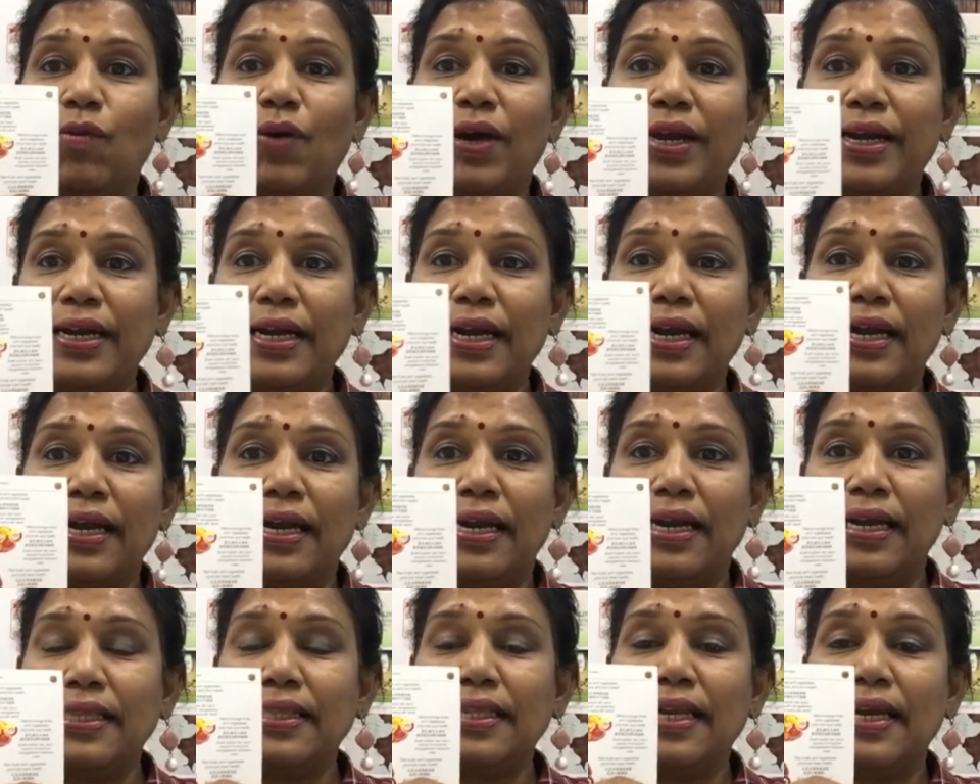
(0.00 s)

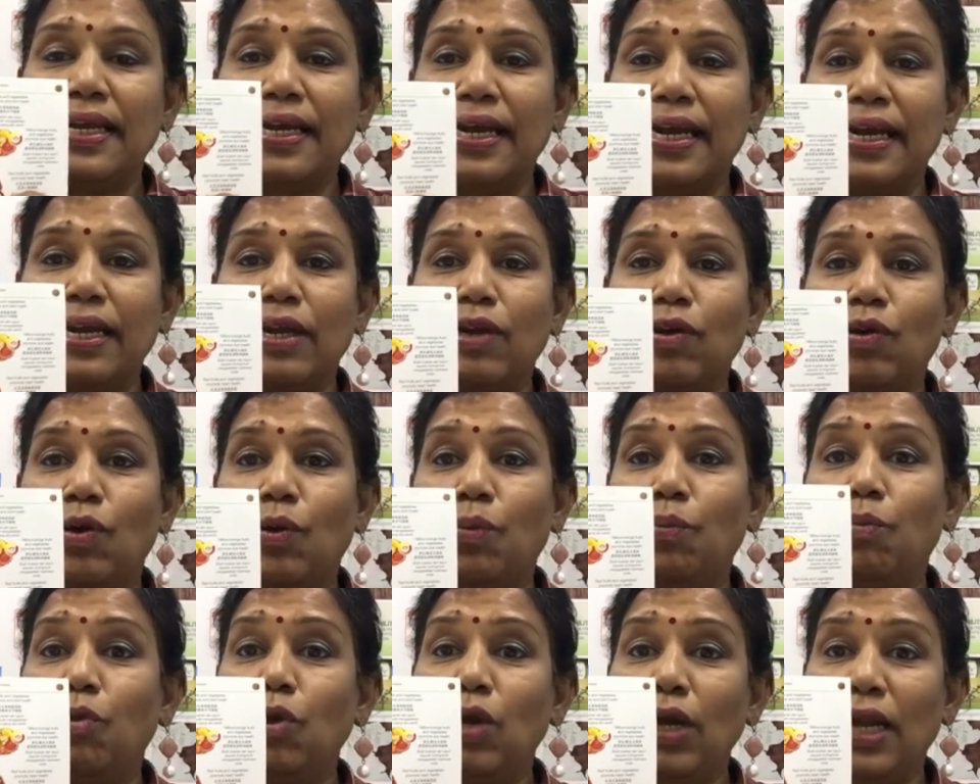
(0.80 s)
வர்ணங்கள் எதுல
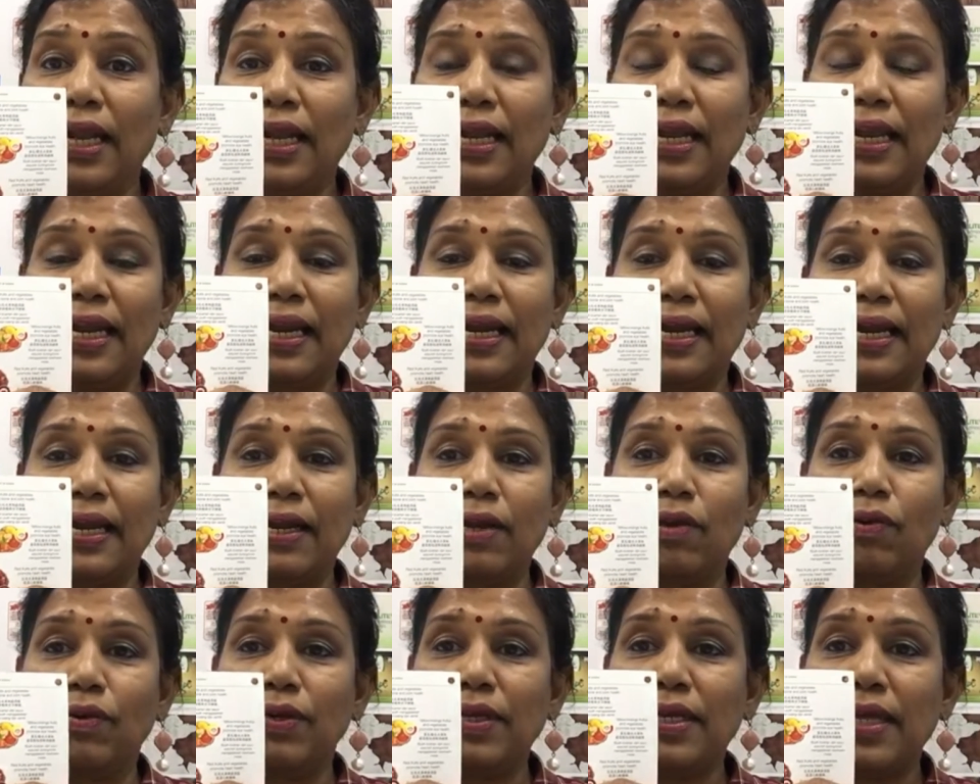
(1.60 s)
கிடைக்கும் முள்ளங்கியில
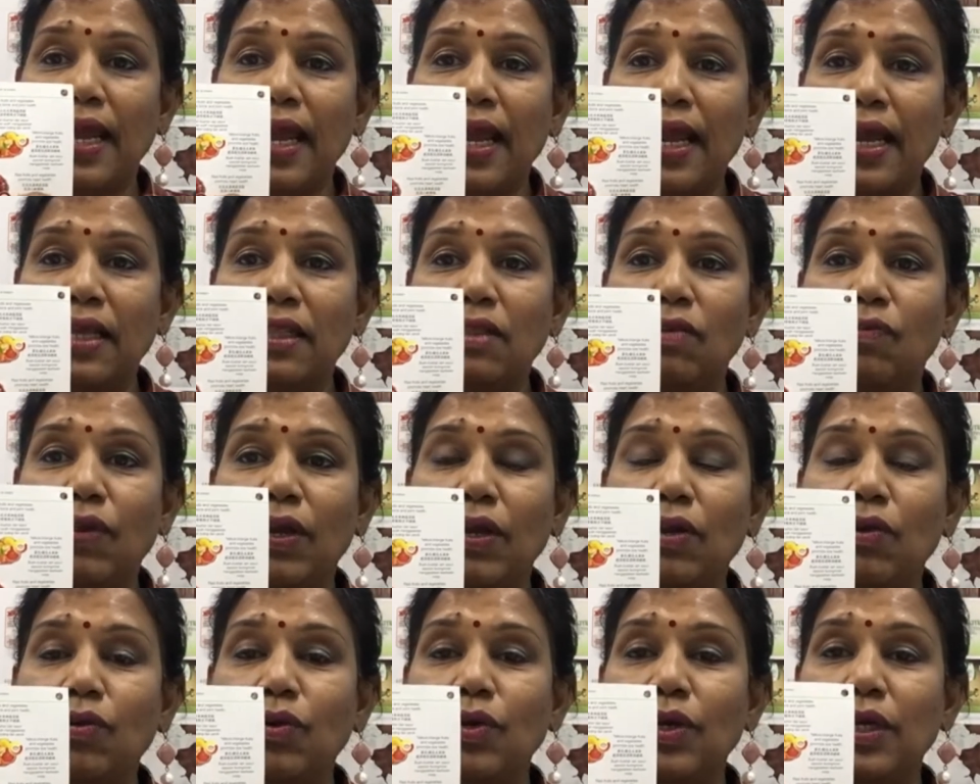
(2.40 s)
கிடைக்கும் ஏன் இது
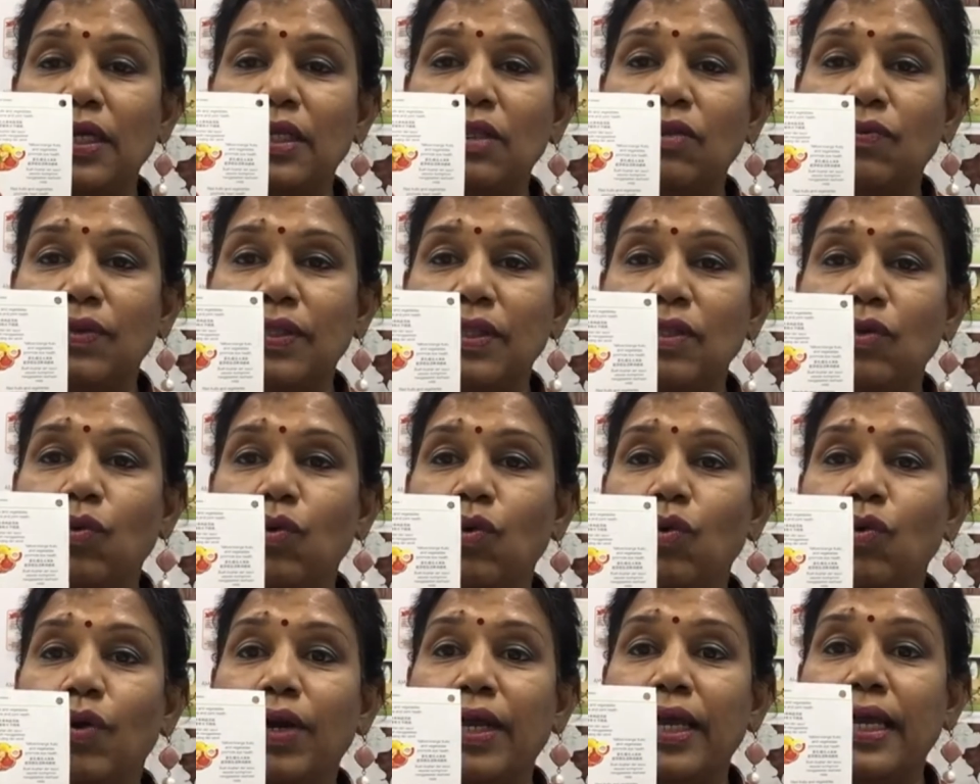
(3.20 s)
வேணும் இது வந்து
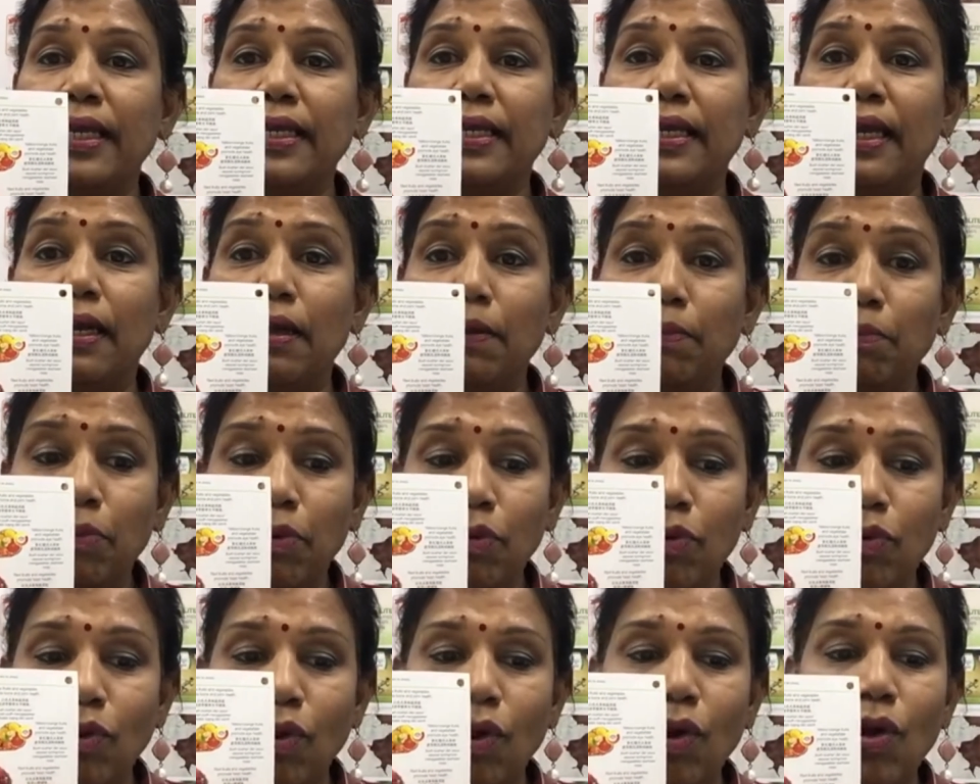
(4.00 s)
உங்களுடைய
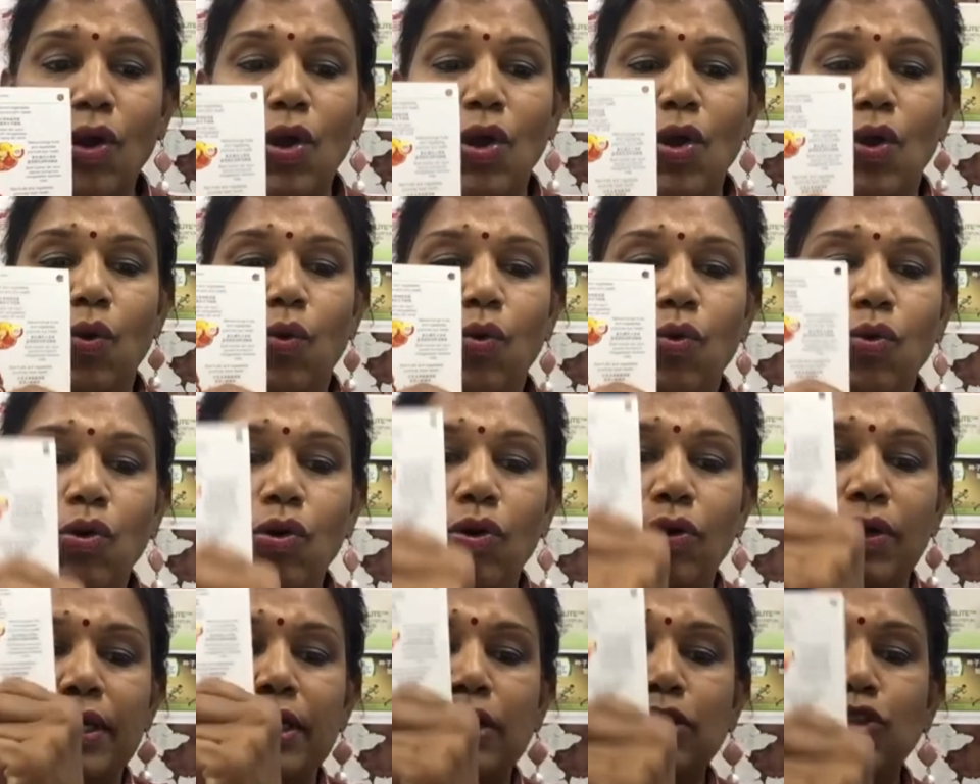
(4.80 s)
எலும்புக்கும்
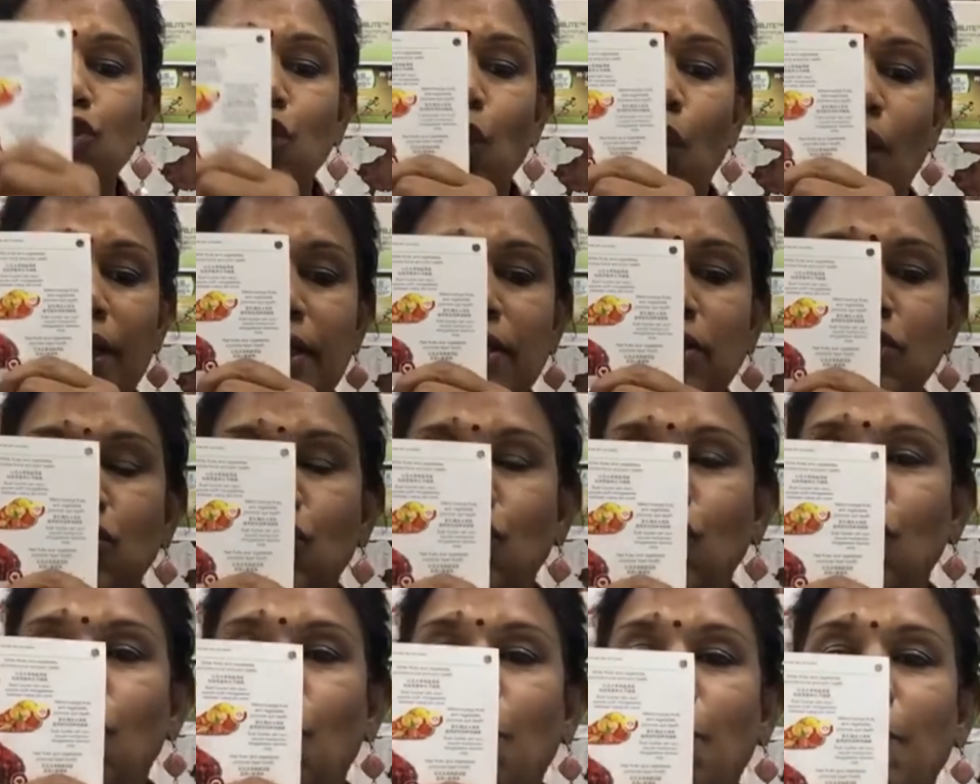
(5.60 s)
உங்களுடைய
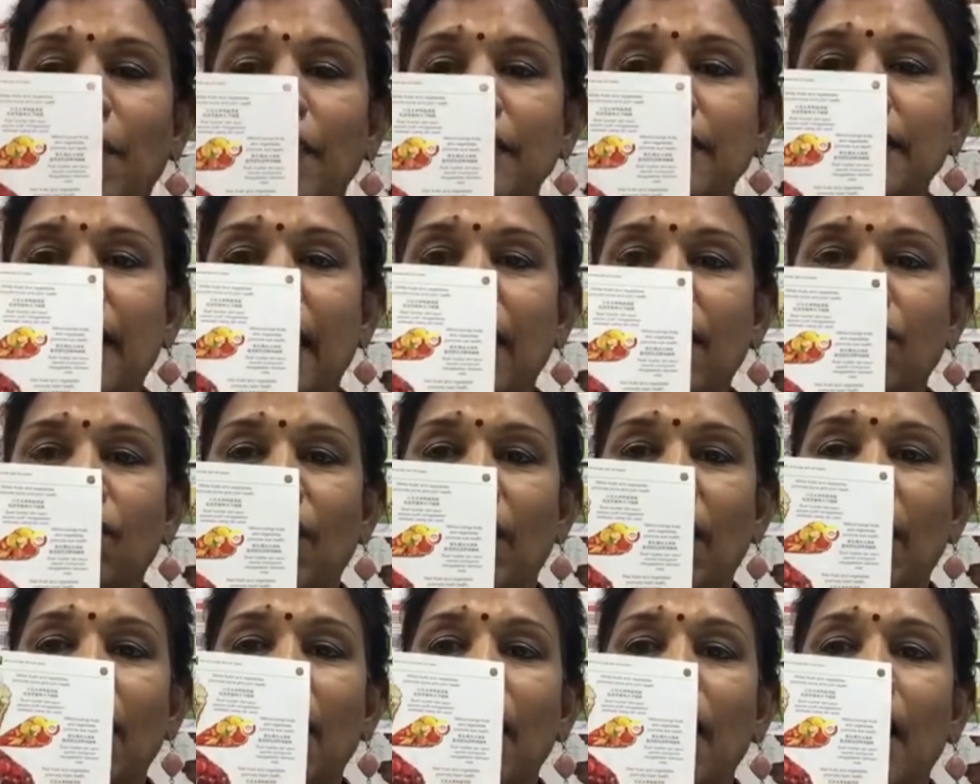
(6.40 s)
ஜாயின்ஸ்க்கும் ரொம்ப
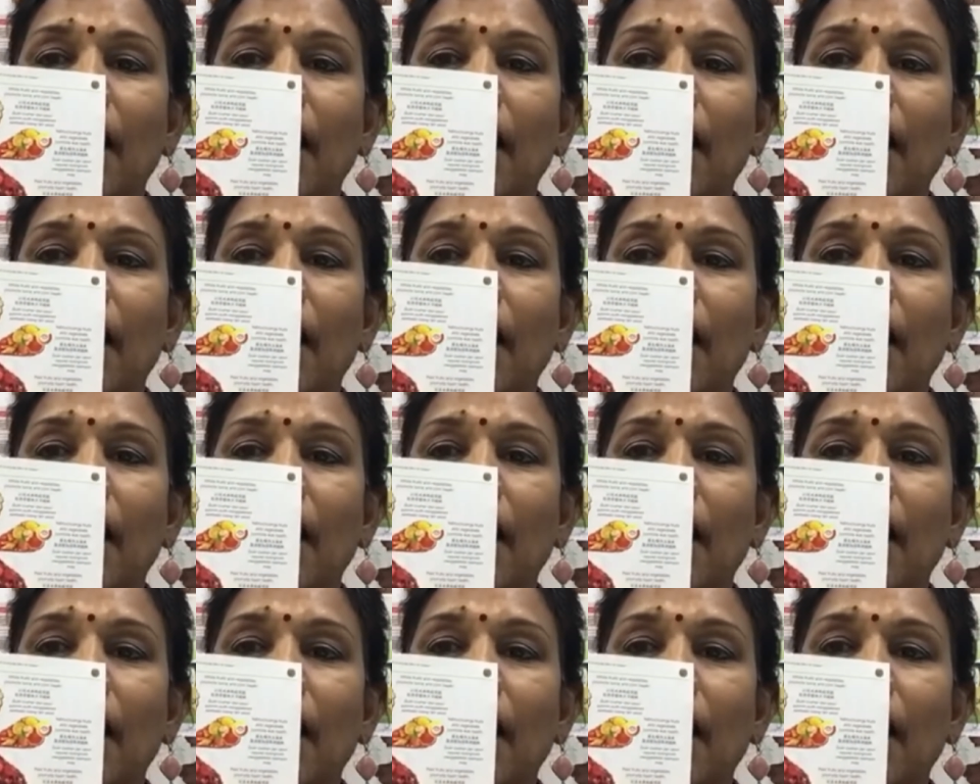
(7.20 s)
தேவை